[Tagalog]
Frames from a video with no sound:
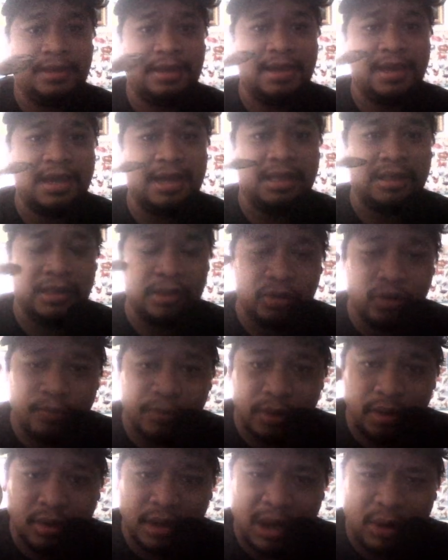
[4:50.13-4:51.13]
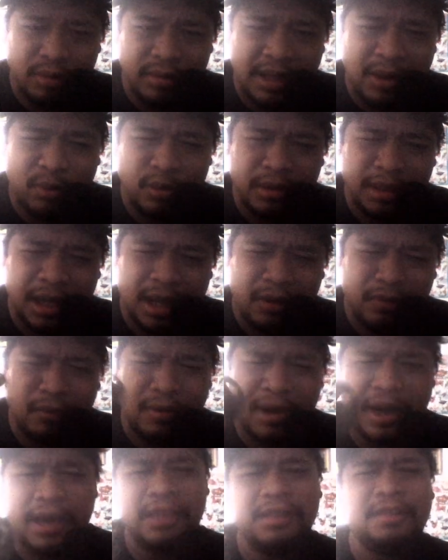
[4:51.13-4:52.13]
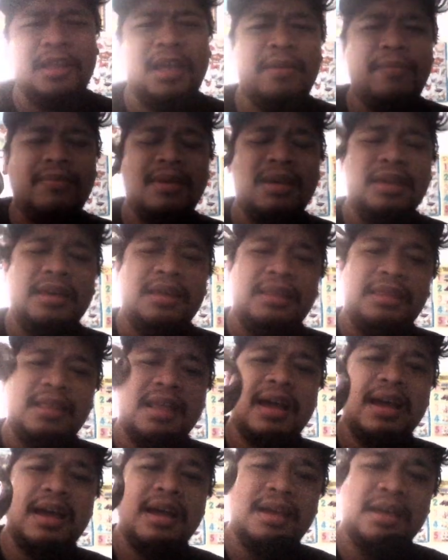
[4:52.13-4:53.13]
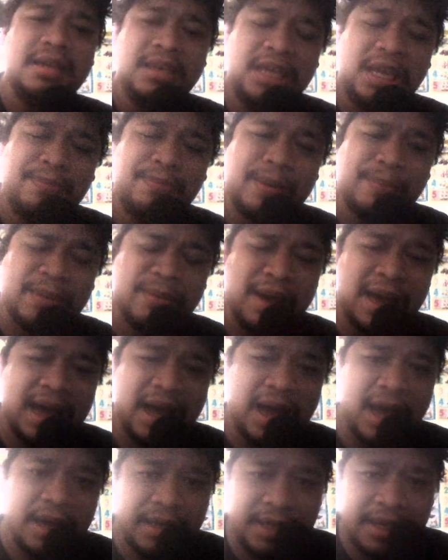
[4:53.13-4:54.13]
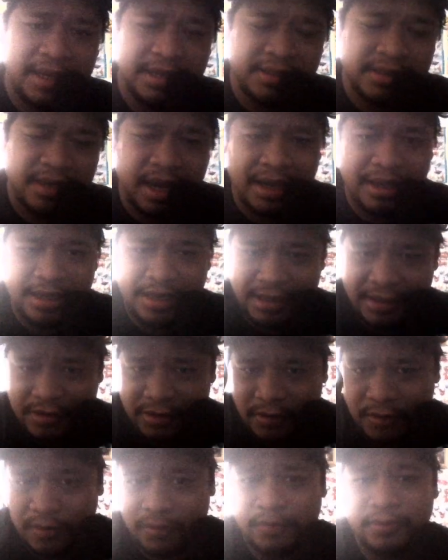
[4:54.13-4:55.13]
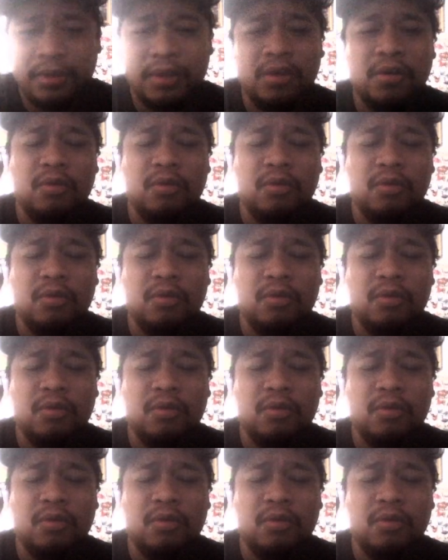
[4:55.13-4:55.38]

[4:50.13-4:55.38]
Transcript: Yan. Ito po yung kauna-una kong item na ipapamahagi sa inyo.